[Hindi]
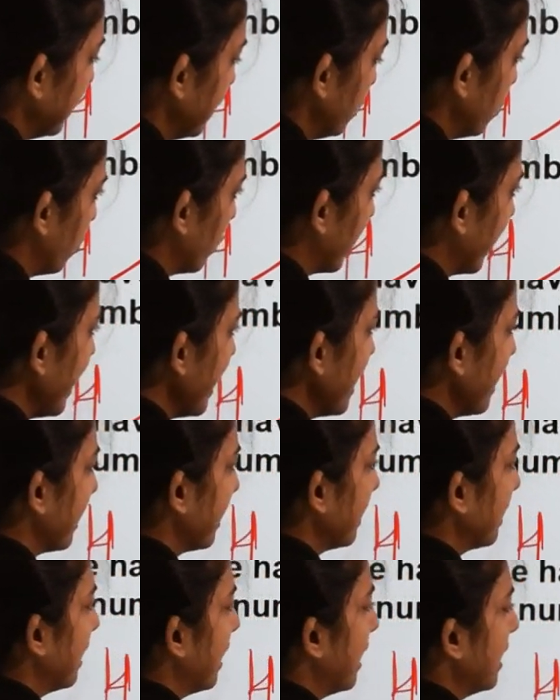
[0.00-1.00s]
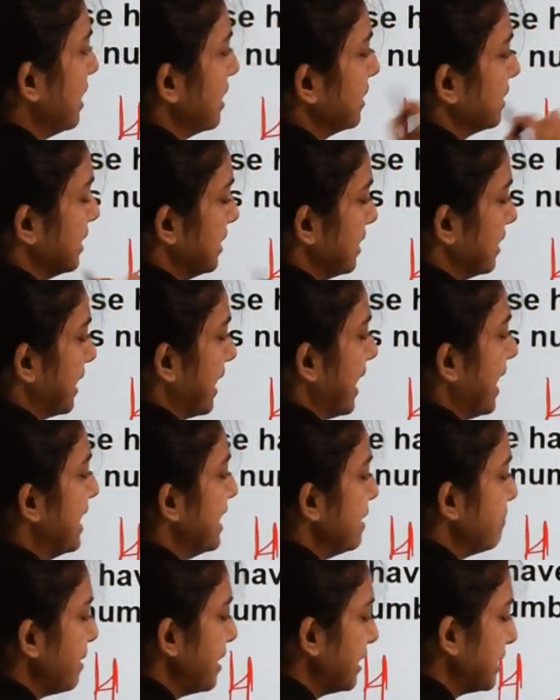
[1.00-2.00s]
तीनों के अलग अलग है
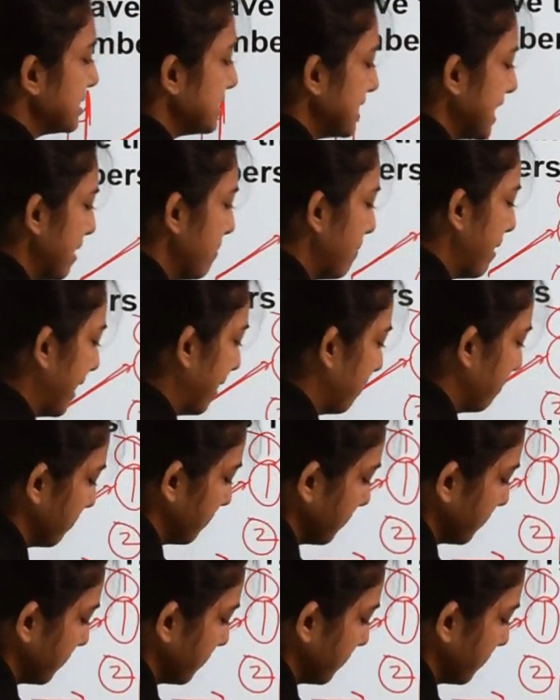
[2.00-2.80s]
एलिमेंट सेम है